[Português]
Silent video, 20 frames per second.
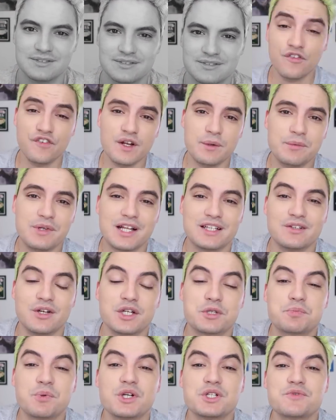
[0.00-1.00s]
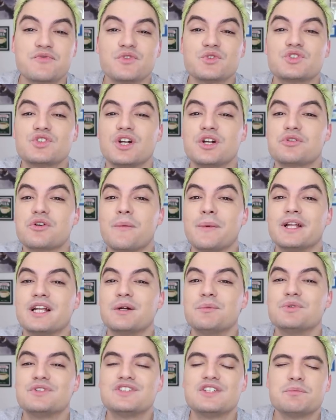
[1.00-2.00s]
O Felipe Neto Responde funciona de uma
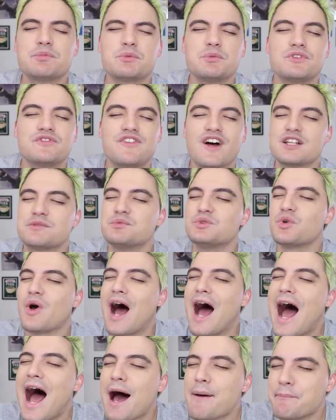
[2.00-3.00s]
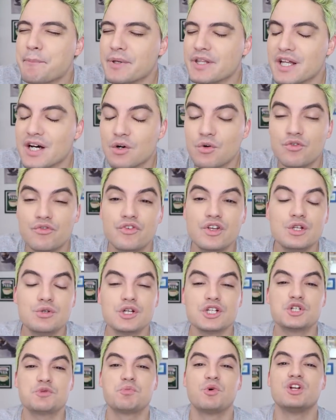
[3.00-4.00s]
maneira muito simples, muito fácil, muito rápida. O
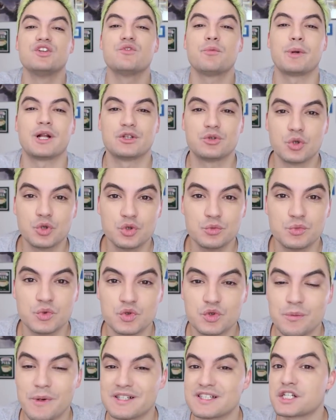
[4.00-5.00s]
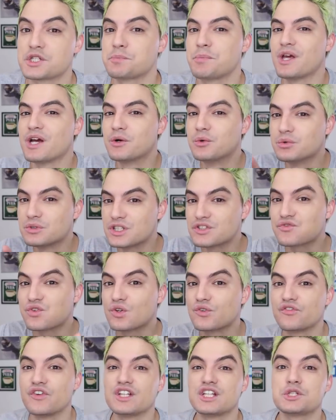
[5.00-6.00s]
vídeo é disponível para todo mundo, mas as perguntas
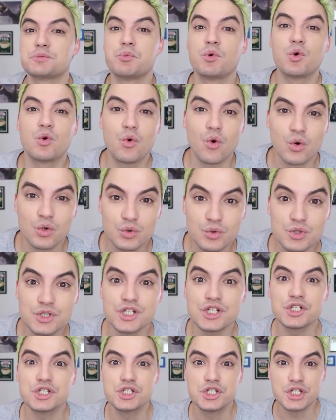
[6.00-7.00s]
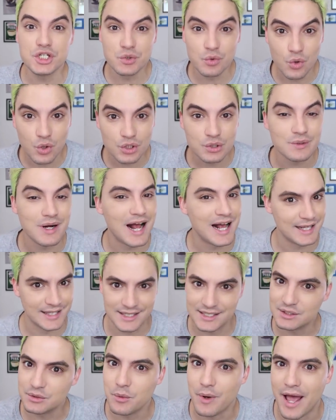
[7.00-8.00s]
foram feitas por corujas de ouro
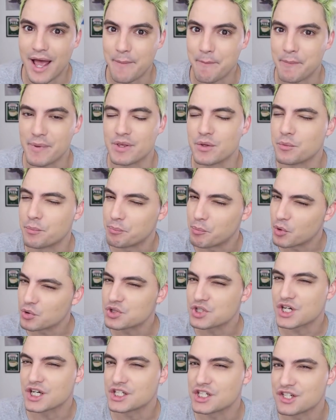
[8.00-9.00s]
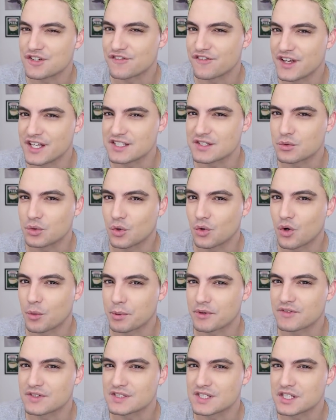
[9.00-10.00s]
aqui no app, num post que a gente fez e
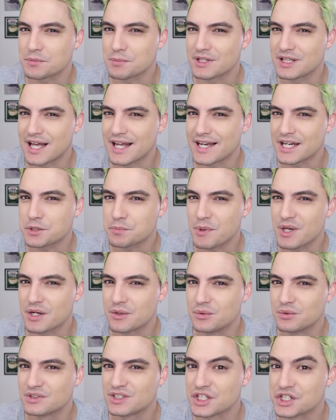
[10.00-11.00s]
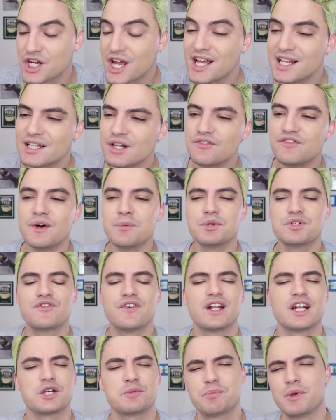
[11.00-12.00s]
colocou para vocês mandarem as perguntas. Então vamos
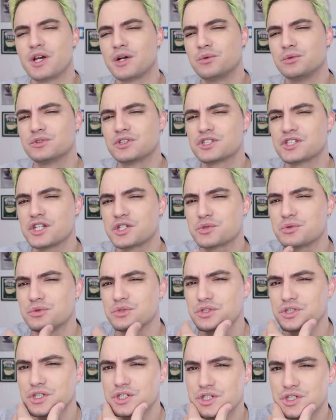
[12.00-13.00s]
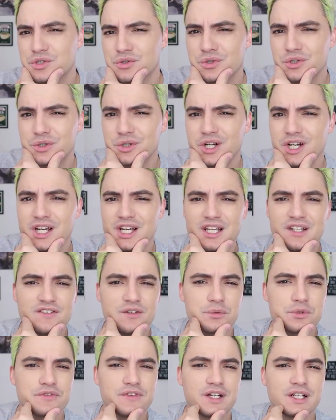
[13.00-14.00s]
ver as perguntas das corujas de ouro e
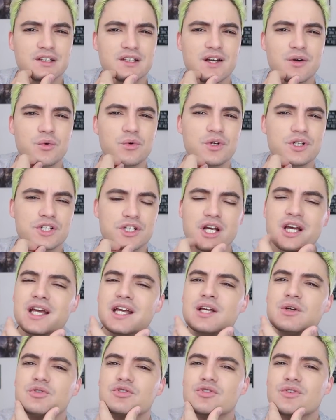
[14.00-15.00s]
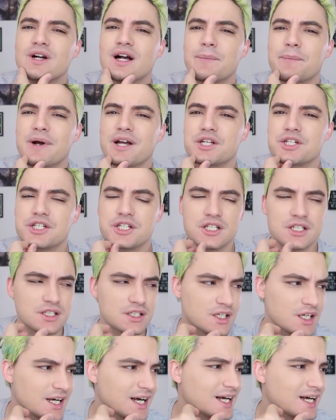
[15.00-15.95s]
vamos ver até onde eu sou capaz de ir.